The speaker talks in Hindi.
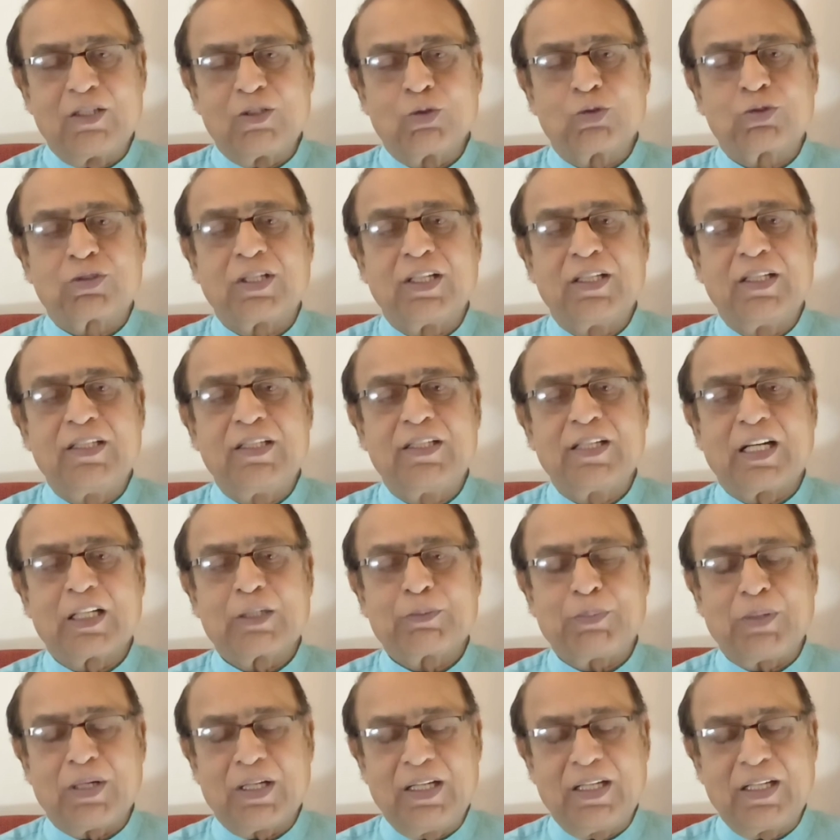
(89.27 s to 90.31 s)
उससे
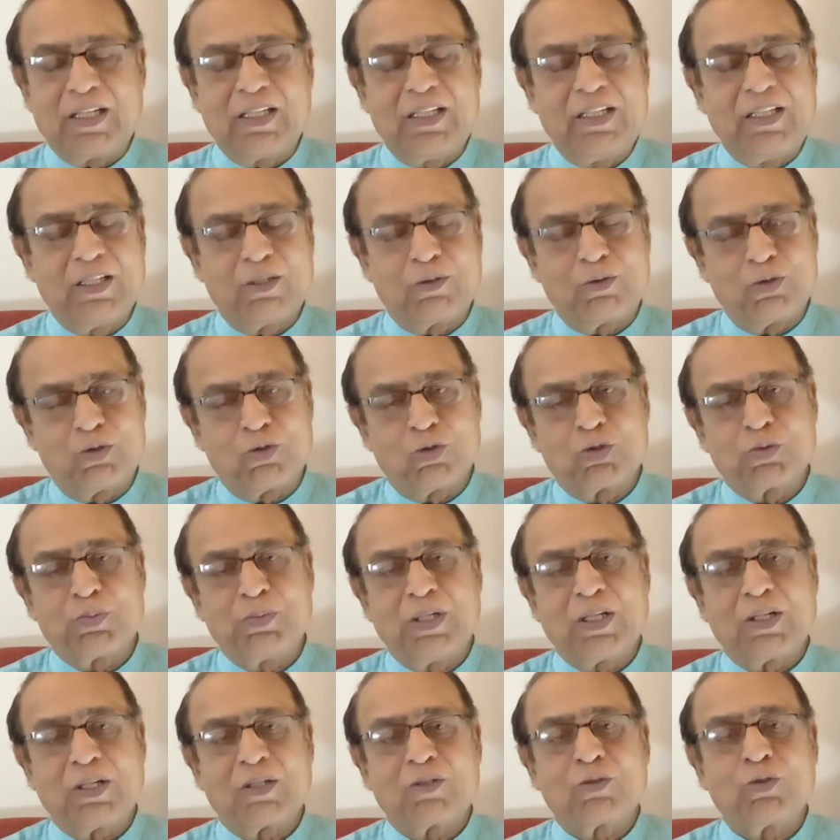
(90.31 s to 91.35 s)
निजात पाने के लिए कुछ
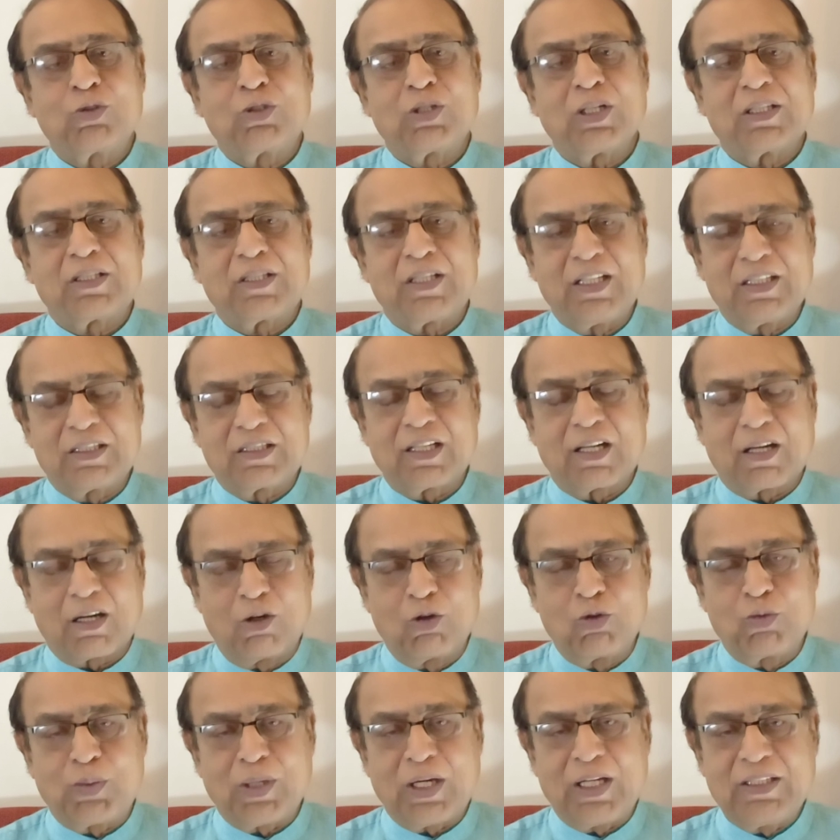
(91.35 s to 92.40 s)
उसमें कुछ अच्छे
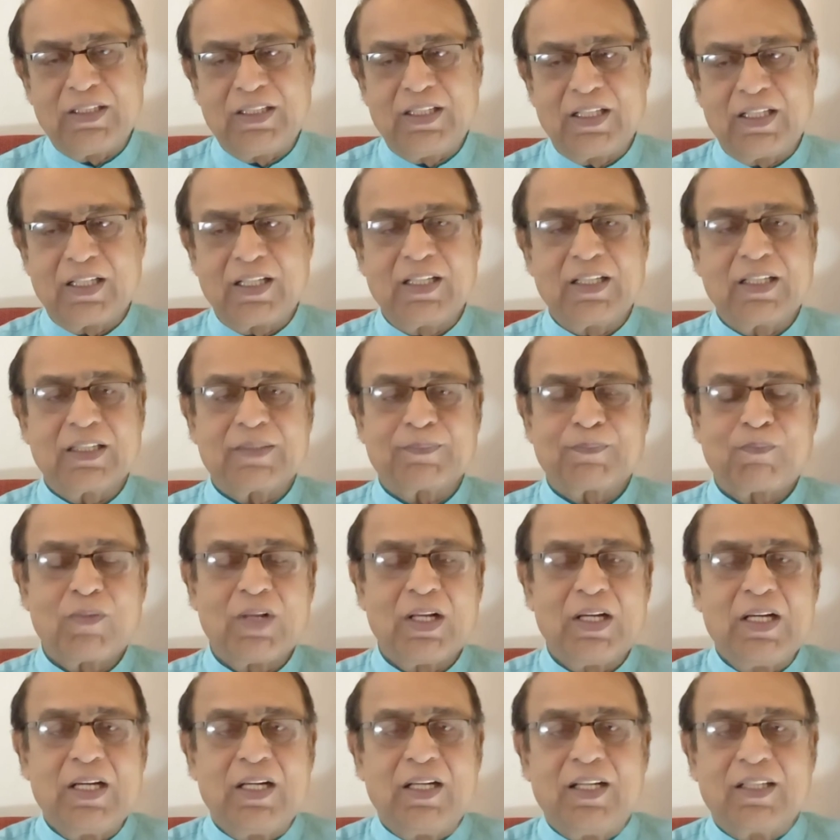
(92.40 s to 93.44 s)
सरल उपाय दिए गए हैं
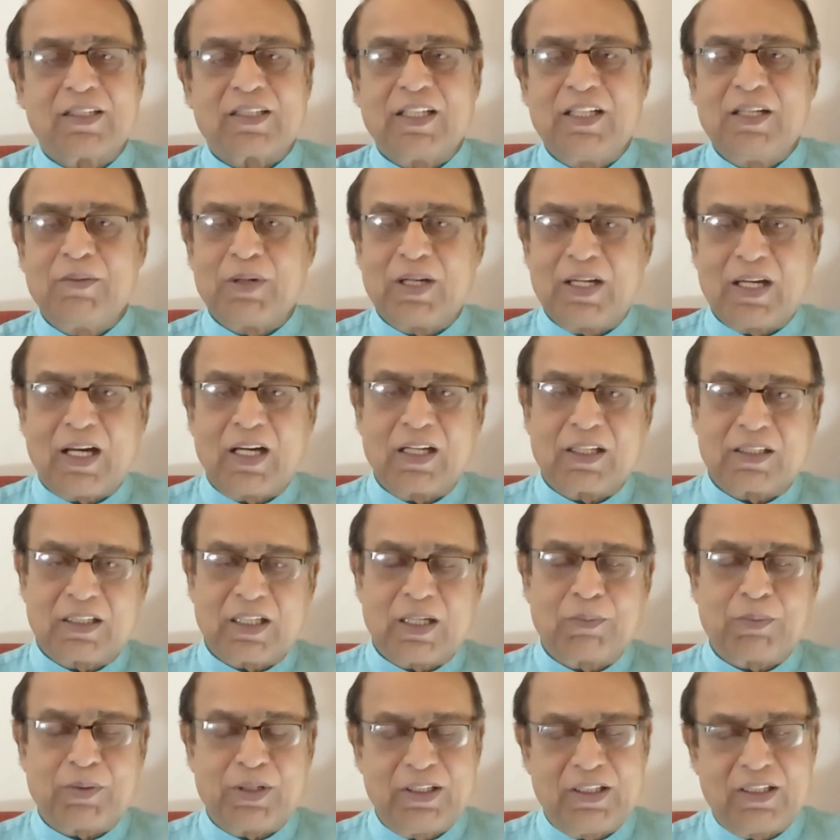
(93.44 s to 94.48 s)
इसलिए मैं लाल
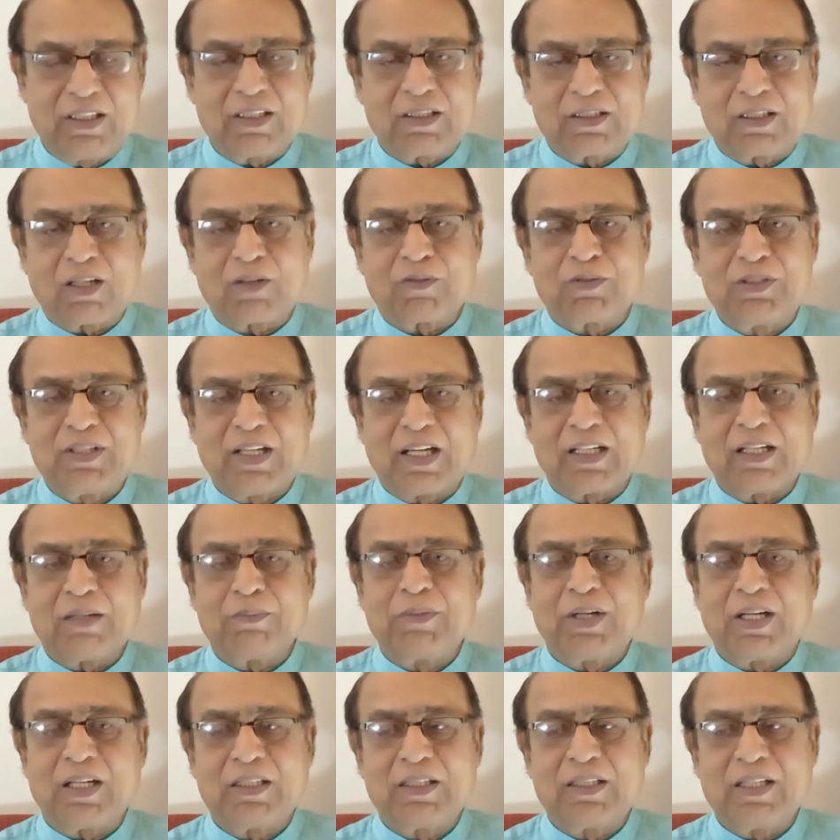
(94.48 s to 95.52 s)
किताब की तरफ ज़्यादा
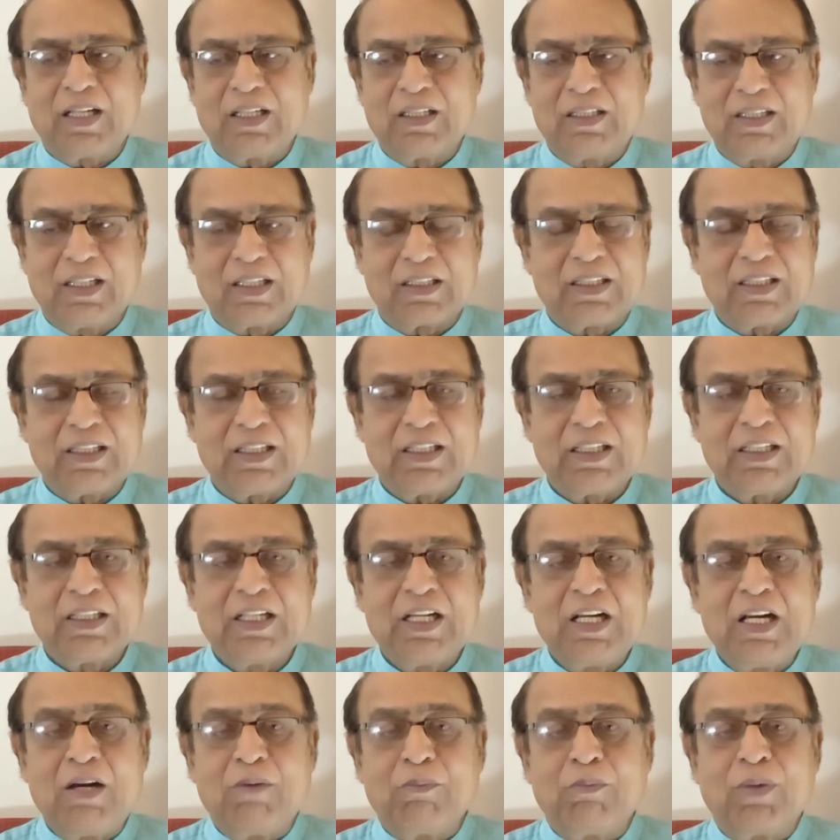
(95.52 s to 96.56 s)
मेरा ध्यान जाता है
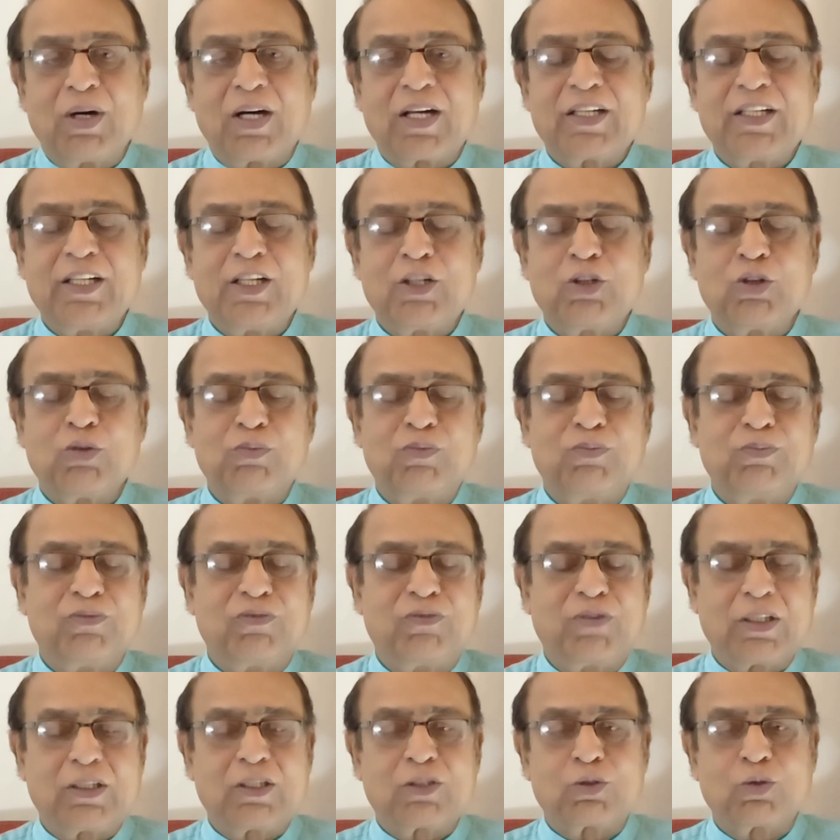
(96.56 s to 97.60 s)
मगर ये जो
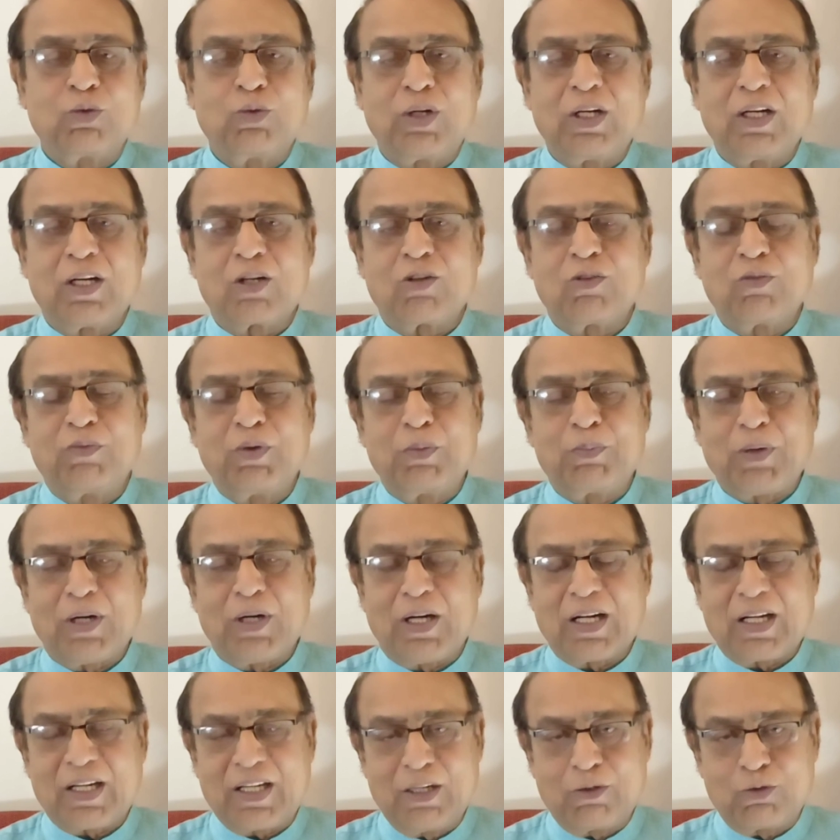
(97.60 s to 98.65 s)
वृद्ध सूर्य और उन
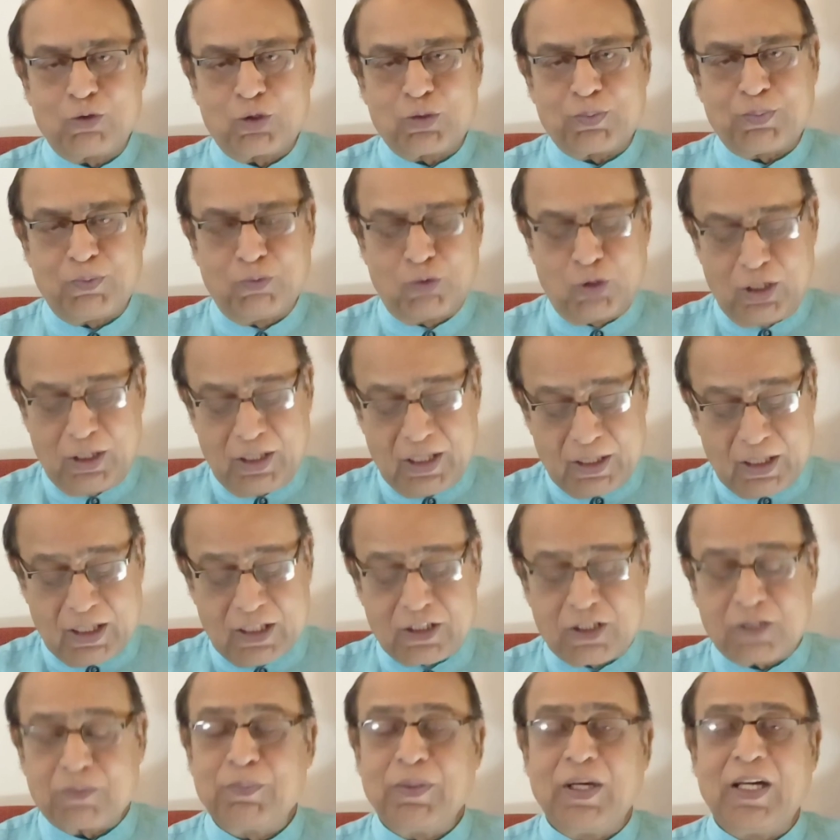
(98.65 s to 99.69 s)
विपाक के कुछ मुझे
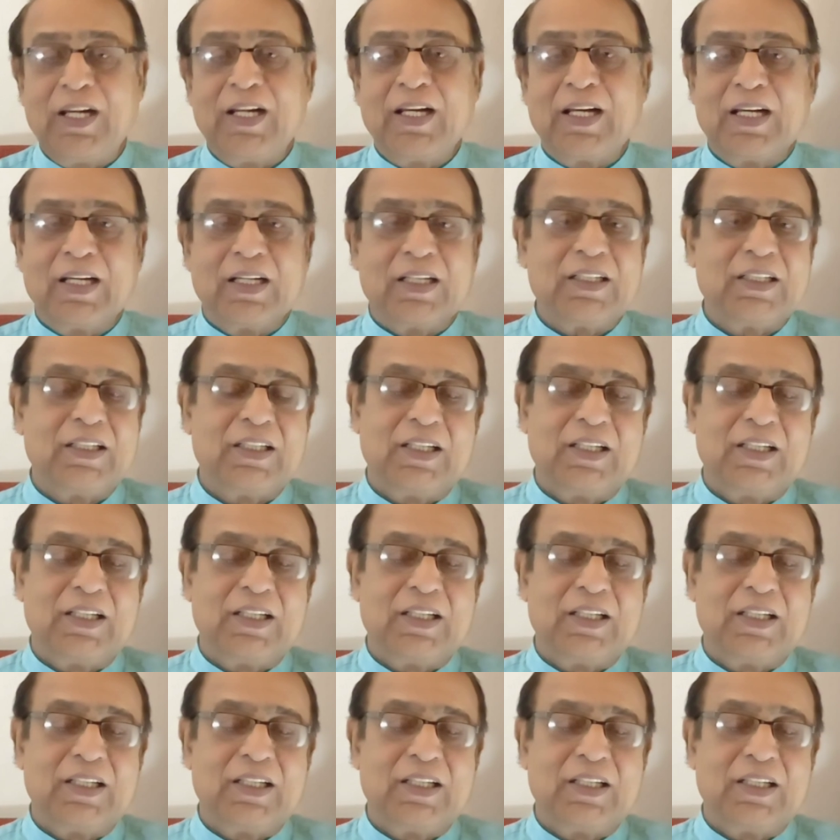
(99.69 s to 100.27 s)
अंश मिले हैं